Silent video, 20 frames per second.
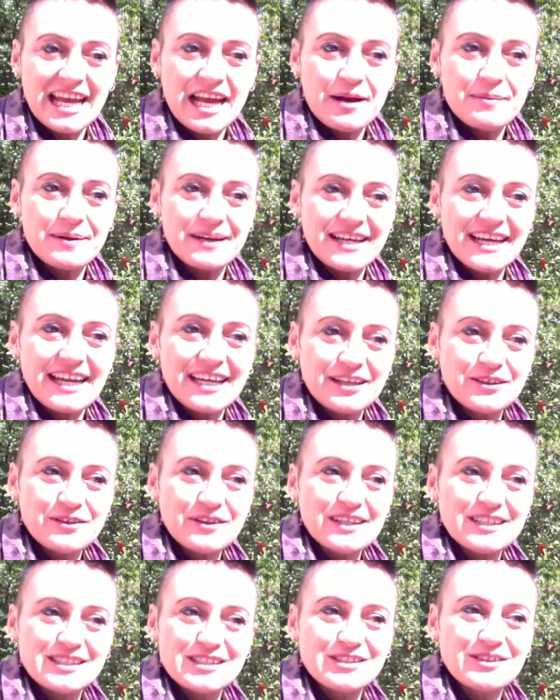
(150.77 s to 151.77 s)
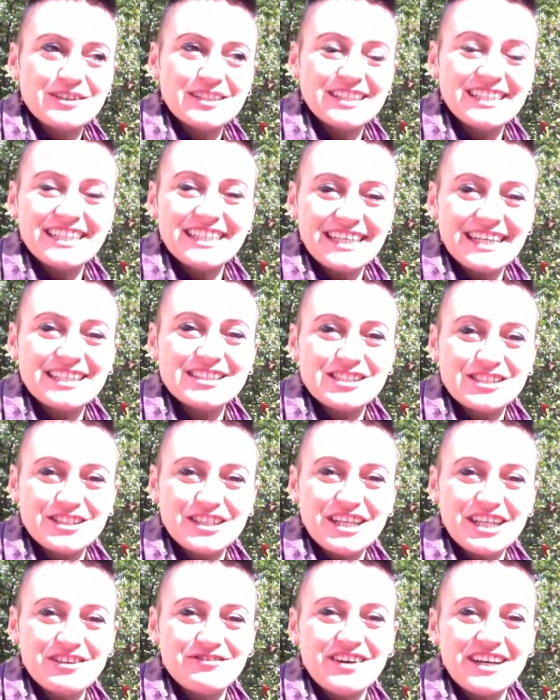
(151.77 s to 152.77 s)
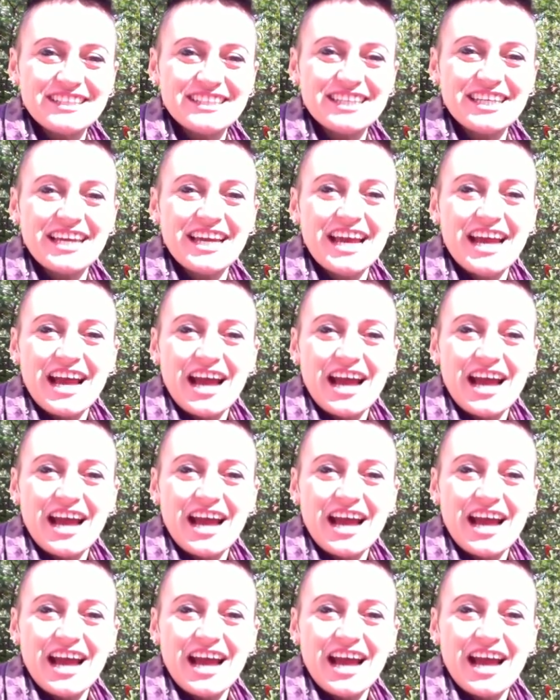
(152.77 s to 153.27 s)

perché le donazioni che ci sono arrivate